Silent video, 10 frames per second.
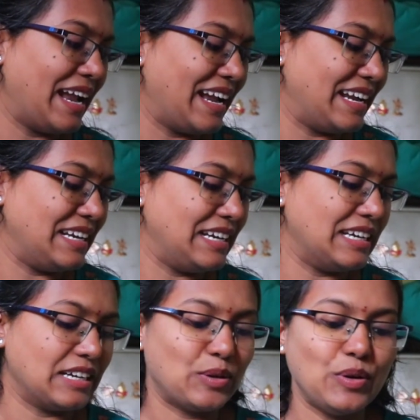అండ్
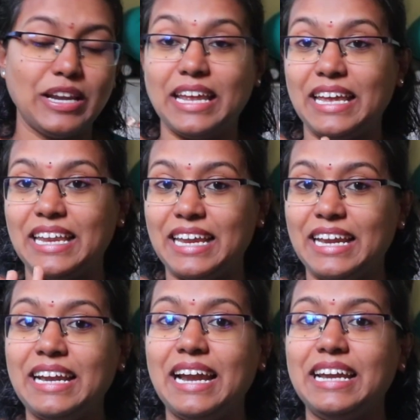uh, కొన్ని
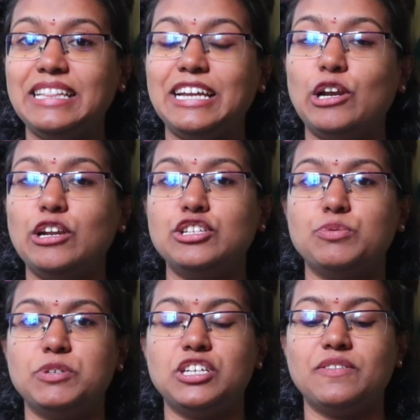ఏంటంటే దీంట్లో నేను
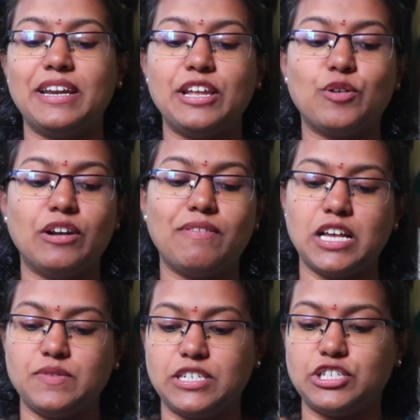చూపించినవన్నీ కూడా
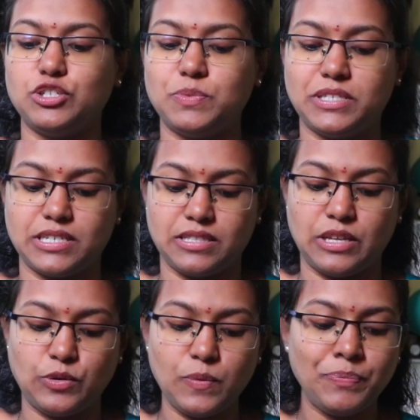ఫాస్ట్ ఫాస్ట్గా
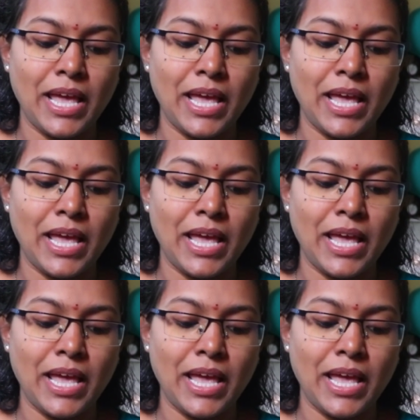చూపించేస్తున్నాను